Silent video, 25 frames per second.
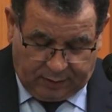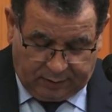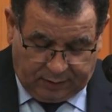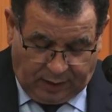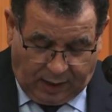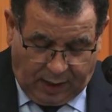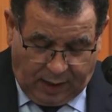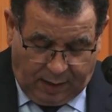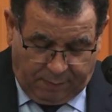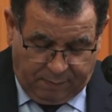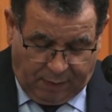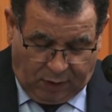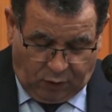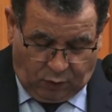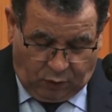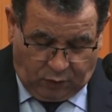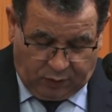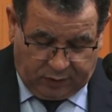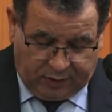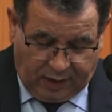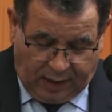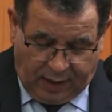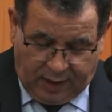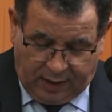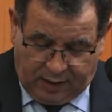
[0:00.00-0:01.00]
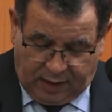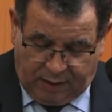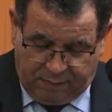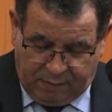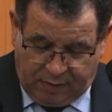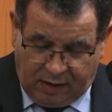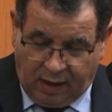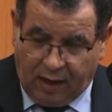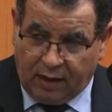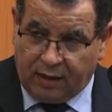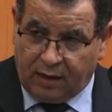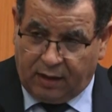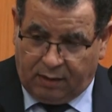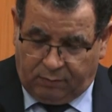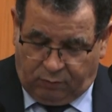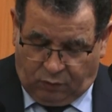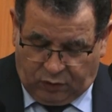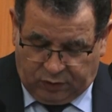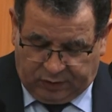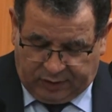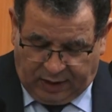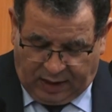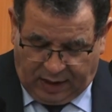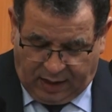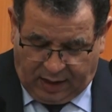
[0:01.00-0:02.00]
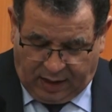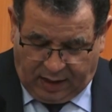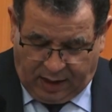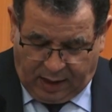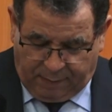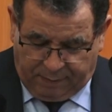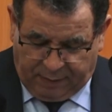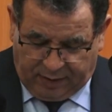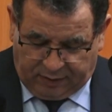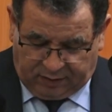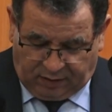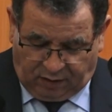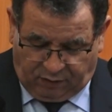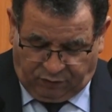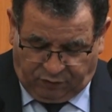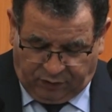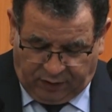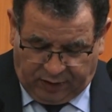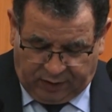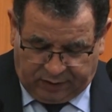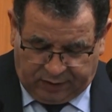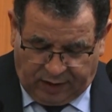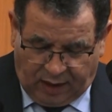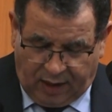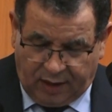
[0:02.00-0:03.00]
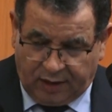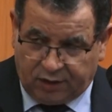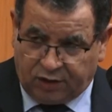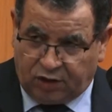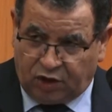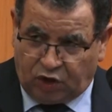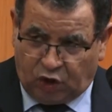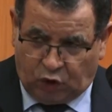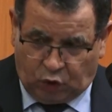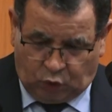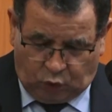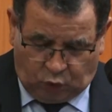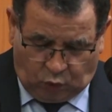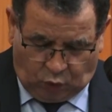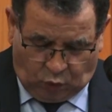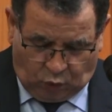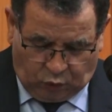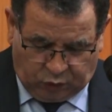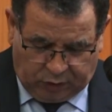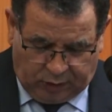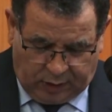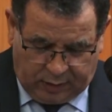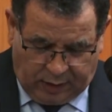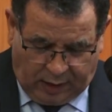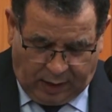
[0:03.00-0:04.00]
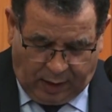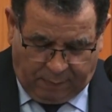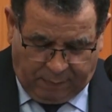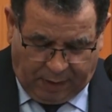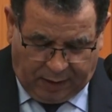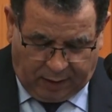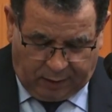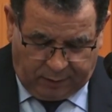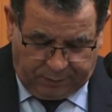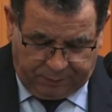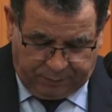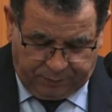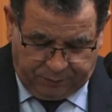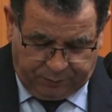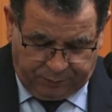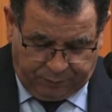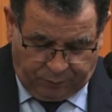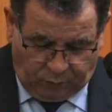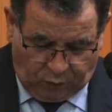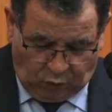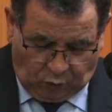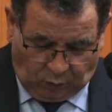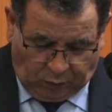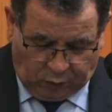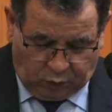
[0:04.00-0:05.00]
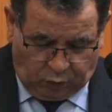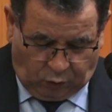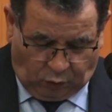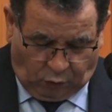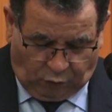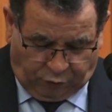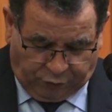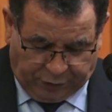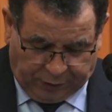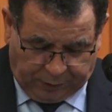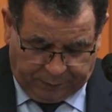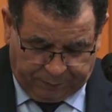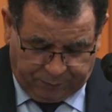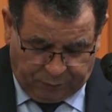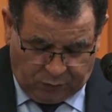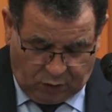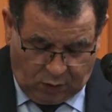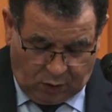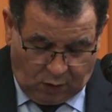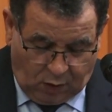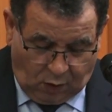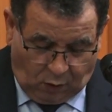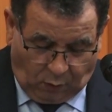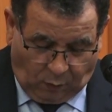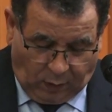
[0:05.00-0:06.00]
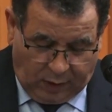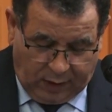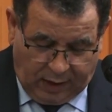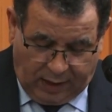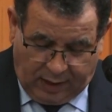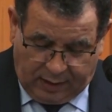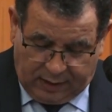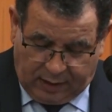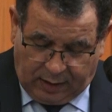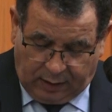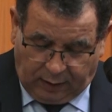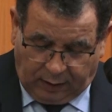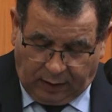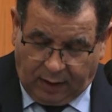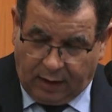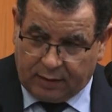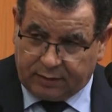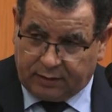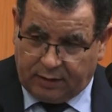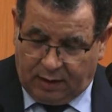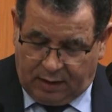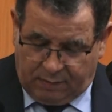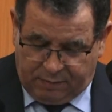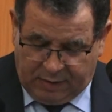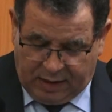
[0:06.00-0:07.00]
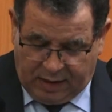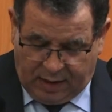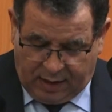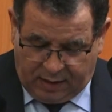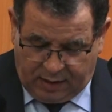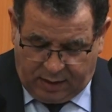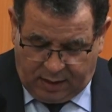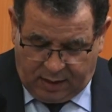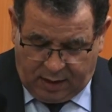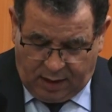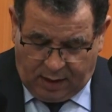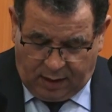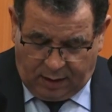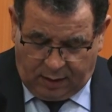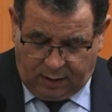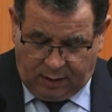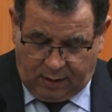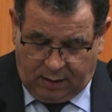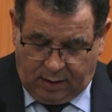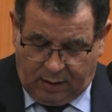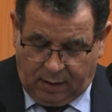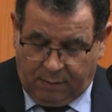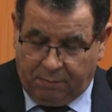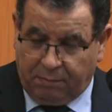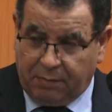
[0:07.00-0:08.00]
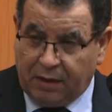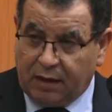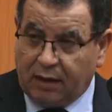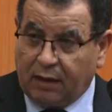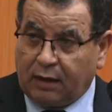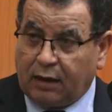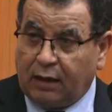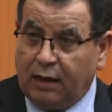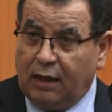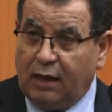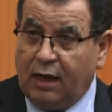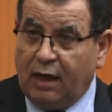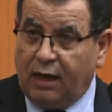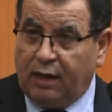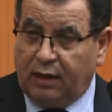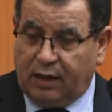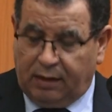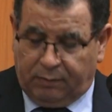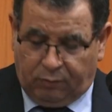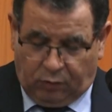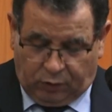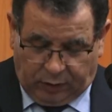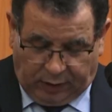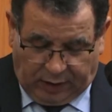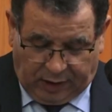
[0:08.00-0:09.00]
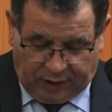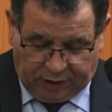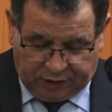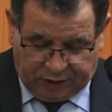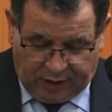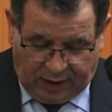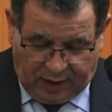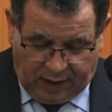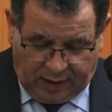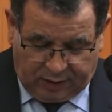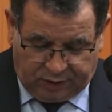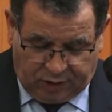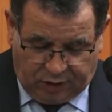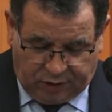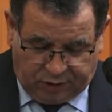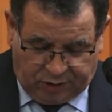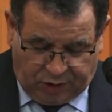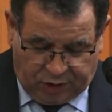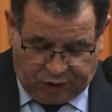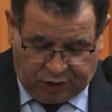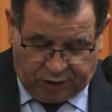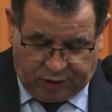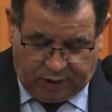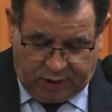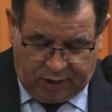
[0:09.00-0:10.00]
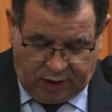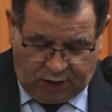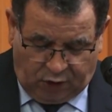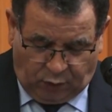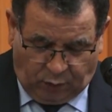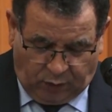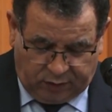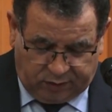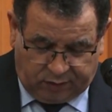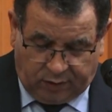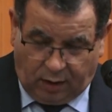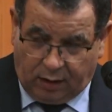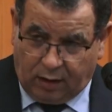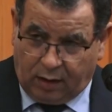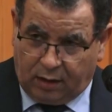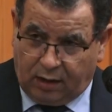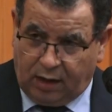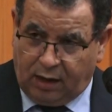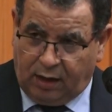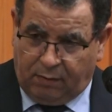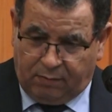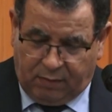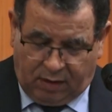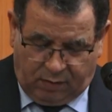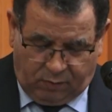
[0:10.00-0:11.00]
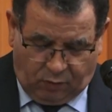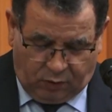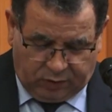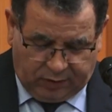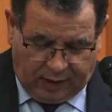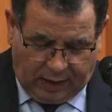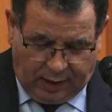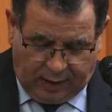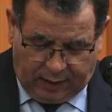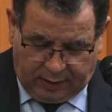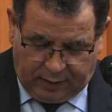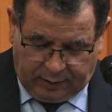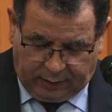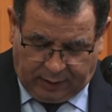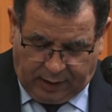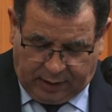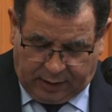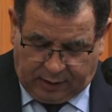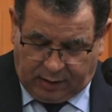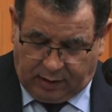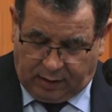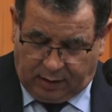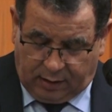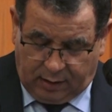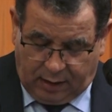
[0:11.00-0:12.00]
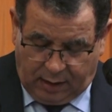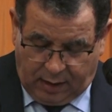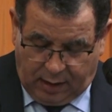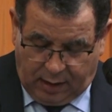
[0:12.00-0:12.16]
تعمل دائما على المساهمة في تحسين شروط العمل وظروفه والعلاقات المهنية من خلال مراجعة التشريع والتنظيم المتعلقين